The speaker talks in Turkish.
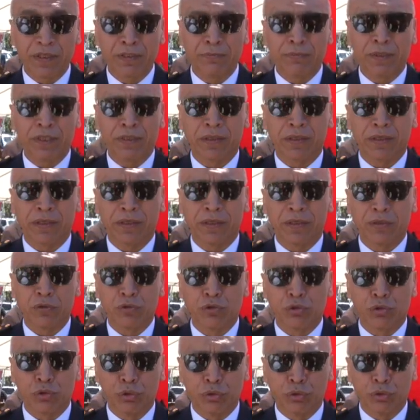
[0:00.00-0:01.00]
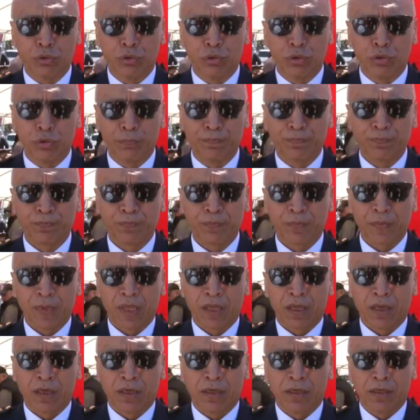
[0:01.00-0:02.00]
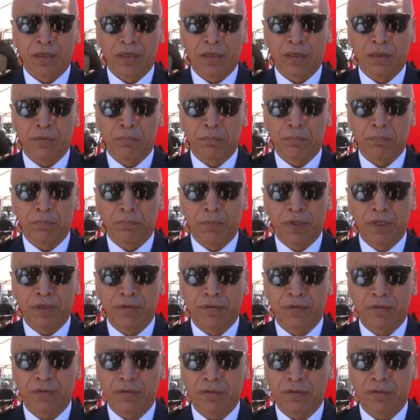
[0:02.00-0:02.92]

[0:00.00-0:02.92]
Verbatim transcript: hizmetlerine sunduğu e, bir e,